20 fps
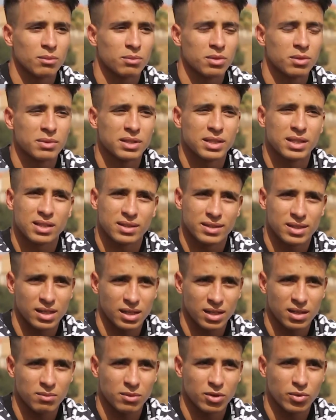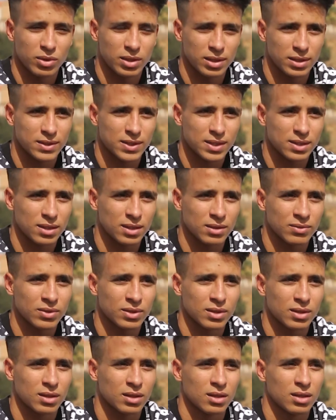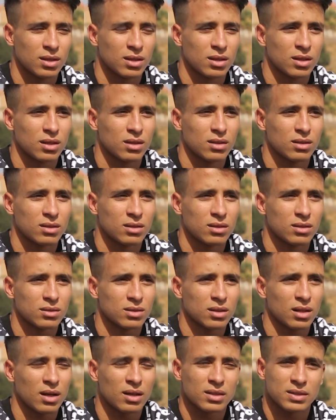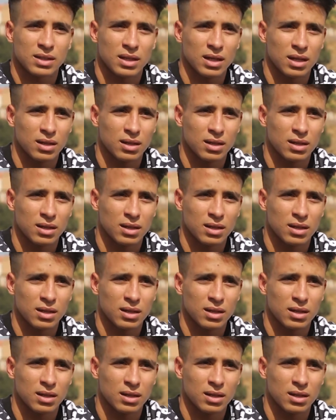بمدينه العلمه ولايه سطيف حاصل